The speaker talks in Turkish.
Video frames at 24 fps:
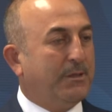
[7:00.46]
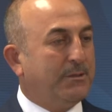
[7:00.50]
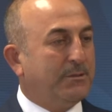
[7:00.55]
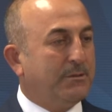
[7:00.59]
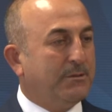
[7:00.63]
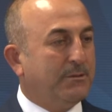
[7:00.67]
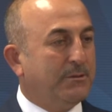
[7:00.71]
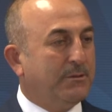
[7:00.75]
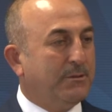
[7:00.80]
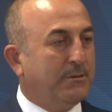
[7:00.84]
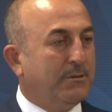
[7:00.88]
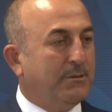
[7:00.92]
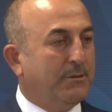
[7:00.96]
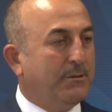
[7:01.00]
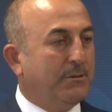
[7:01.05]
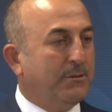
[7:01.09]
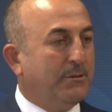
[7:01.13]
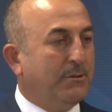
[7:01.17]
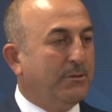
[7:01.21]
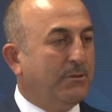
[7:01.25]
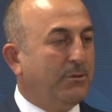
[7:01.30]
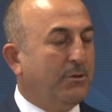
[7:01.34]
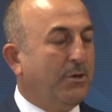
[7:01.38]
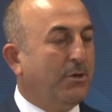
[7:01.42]
var.
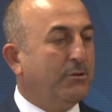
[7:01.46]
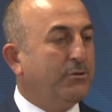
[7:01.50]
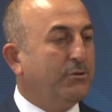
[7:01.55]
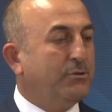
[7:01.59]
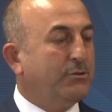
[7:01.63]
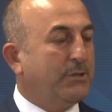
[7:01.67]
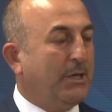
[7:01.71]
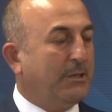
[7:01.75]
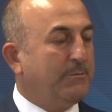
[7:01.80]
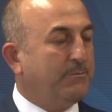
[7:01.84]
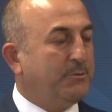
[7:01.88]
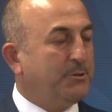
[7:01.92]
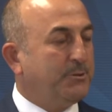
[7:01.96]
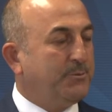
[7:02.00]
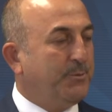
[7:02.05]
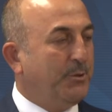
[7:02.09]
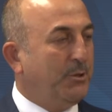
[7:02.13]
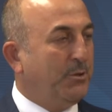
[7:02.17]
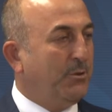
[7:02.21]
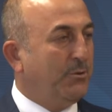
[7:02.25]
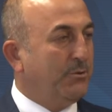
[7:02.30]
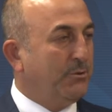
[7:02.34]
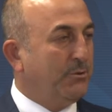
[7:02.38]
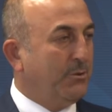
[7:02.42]
460
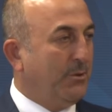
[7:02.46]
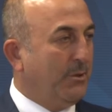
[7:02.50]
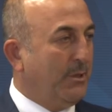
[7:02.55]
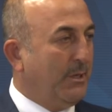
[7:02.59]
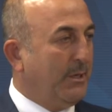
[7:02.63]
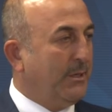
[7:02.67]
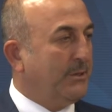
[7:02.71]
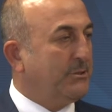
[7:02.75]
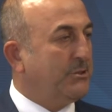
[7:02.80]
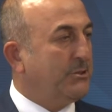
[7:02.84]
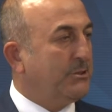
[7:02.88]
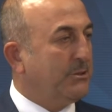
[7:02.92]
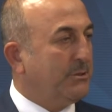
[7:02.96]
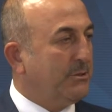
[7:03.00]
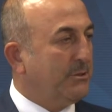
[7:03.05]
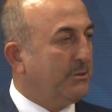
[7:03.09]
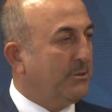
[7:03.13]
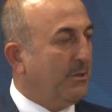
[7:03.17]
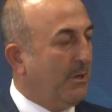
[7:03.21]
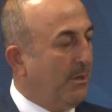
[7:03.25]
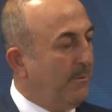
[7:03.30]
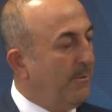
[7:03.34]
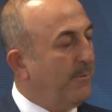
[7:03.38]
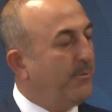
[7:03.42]
milyon dolara çıktık
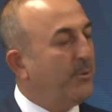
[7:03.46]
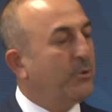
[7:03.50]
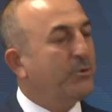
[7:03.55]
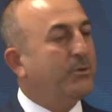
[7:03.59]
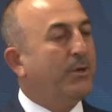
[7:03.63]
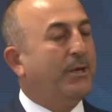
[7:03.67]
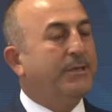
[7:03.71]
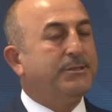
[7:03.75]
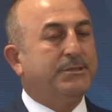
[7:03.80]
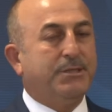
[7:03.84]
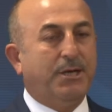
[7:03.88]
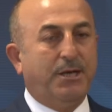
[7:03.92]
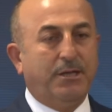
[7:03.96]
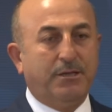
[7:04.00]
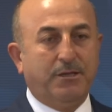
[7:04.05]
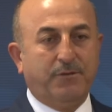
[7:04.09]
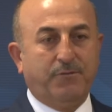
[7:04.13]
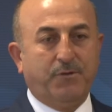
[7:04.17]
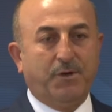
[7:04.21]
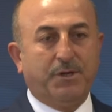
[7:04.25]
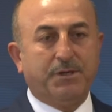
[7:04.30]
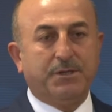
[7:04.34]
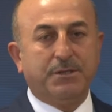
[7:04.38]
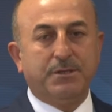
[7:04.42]
ama potansiyel
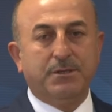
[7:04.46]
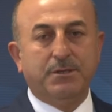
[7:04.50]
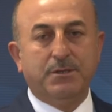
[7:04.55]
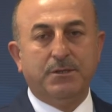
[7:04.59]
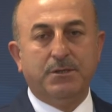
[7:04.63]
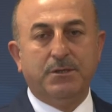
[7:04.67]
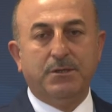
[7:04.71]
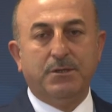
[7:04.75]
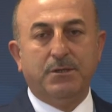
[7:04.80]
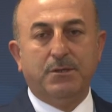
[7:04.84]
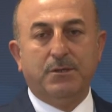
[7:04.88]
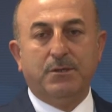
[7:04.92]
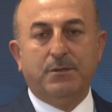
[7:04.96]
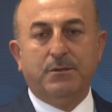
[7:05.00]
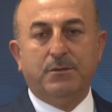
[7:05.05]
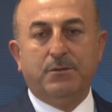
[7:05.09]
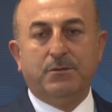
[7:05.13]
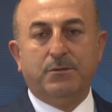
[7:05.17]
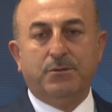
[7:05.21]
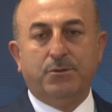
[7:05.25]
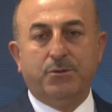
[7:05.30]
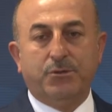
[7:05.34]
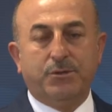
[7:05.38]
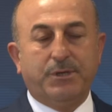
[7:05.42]
de var.
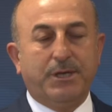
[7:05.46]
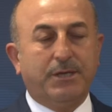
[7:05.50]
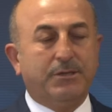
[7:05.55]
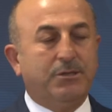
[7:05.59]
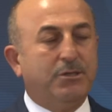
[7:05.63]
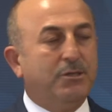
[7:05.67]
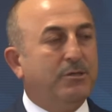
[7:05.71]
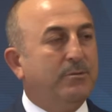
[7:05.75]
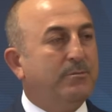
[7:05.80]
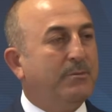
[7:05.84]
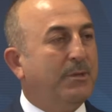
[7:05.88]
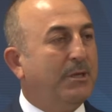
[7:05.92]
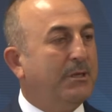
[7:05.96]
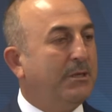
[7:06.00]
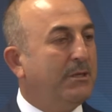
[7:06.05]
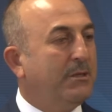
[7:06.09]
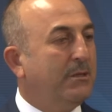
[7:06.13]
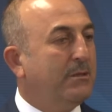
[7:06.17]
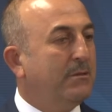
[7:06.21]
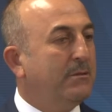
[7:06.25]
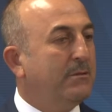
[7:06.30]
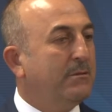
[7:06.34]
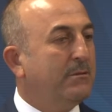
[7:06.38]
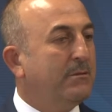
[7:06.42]
Türk
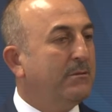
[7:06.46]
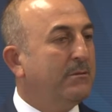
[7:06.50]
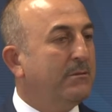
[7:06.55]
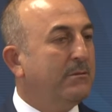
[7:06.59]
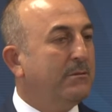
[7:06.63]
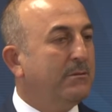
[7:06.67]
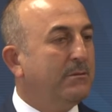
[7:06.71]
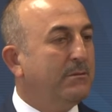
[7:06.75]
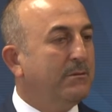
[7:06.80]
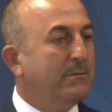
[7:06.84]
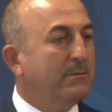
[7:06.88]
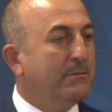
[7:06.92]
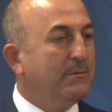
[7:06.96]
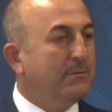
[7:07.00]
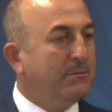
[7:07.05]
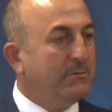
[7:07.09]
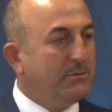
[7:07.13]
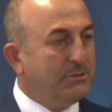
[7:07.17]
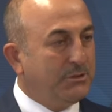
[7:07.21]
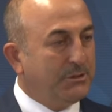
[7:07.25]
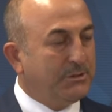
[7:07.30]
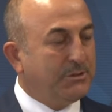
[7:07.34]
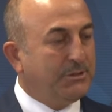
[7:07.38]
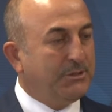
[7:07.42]
yatırımları
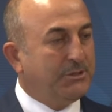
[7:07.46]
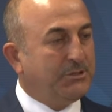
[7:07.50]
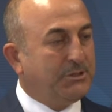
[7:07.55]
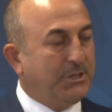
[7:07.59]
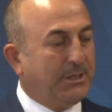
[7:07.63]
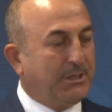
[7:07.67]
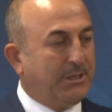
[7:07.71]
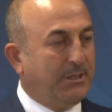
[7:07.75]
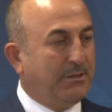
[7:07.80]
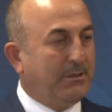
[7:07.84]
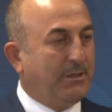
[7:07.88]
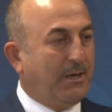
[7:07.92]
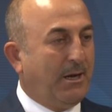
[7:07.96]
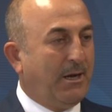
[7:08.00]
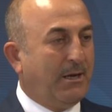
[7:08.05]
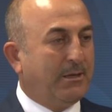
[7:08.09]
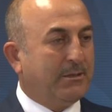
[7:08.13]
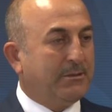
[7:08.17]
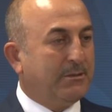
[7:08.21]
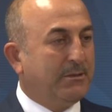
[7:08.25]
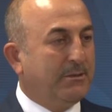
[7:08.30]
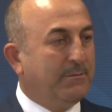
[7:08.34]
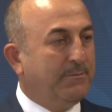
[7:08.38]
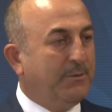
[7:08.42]
ciddi şekilde
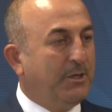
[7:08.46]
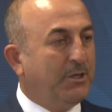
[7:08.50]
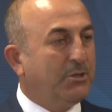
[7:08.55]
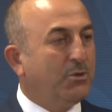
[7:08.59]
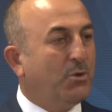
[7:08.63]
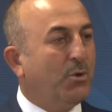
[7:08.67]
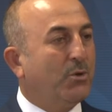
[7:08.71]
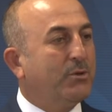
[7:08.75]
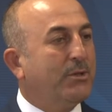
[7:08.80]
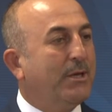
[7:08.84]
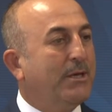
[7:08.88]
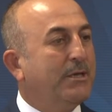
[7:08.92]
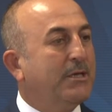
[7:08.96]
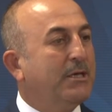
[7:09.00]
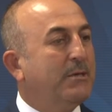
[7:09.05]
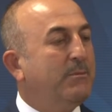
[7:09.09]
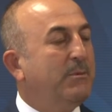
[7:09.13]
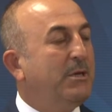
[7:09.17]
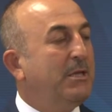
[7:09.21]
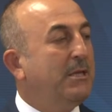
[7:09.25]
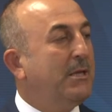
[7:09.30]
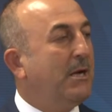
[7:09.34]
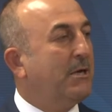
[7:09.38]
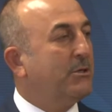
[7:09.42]
arttı. 1.2
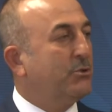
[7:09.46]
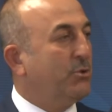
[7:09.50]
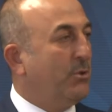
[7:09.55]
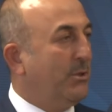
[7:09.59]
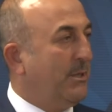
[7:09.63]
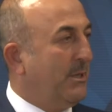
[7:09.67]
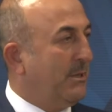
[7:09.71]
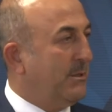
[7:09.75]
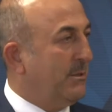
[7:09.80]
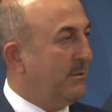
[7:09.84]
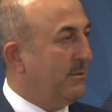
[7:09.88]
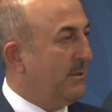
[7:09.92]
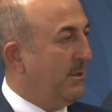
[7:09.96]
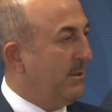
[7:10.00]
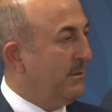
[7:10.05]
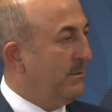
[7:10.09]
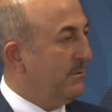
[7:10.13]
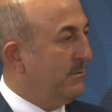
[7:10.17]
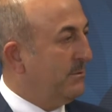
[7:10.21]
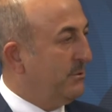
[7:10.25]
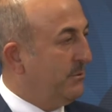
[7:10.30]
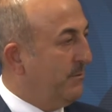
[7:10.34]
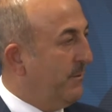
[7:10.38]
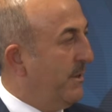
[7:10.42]
milyar dolar da
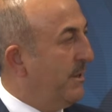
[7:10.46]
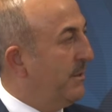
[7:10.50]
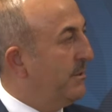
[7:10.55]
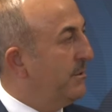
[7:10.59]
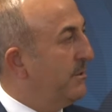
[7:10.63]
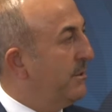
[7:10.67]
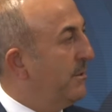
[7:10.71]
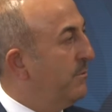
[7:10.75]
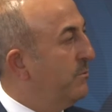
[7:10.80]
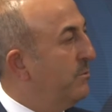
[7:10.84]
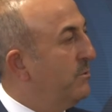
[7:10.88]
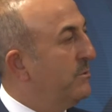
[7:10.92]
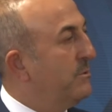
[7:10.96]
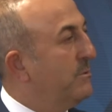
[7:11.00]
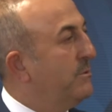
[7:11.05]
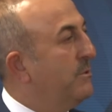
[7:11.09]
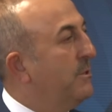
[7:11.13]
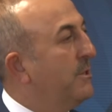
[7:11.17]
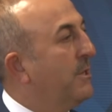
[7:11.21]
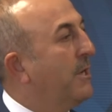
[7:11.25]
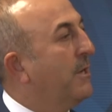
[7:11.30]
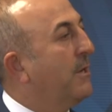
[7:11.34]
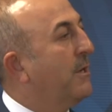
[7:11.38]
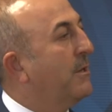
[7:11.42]
civarında. Bunun
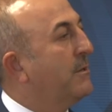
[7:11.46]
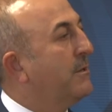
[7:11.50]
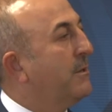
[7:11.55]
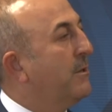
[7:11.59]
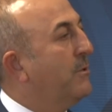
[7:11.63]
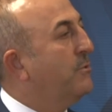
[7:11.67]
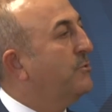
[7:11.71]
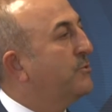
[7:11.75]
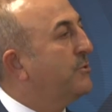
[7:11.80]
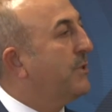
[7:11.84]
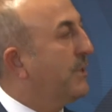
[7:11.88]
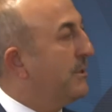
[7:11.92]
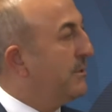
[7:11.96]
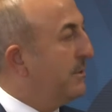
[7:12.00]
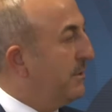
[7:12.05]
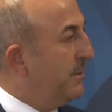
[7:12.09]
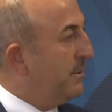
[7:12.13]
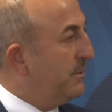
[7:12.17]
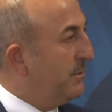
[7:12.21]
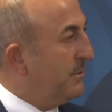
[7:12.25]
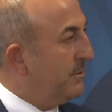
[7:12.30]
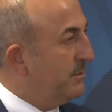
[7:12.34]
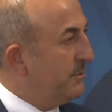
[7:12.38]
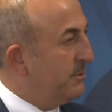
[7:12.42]
iki katına, üç
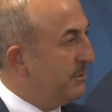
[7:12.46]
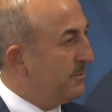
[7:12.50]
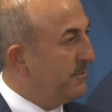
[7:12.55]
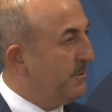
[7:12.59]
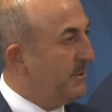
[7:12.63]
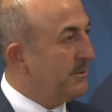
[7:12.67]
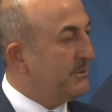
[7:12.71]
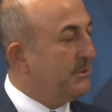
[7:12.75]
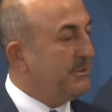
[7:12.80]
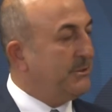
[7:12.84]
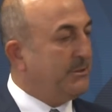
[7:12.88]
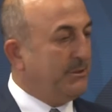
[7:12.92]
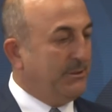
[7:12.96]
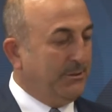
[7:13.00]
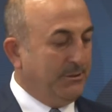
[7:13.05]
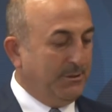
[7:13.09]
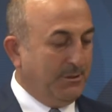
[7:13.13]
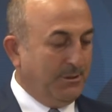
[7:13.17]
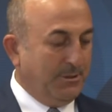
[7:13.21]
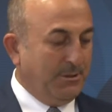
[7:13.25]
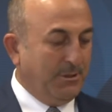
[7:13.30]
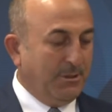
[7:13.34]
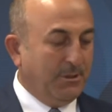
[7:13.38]
katına çıkması için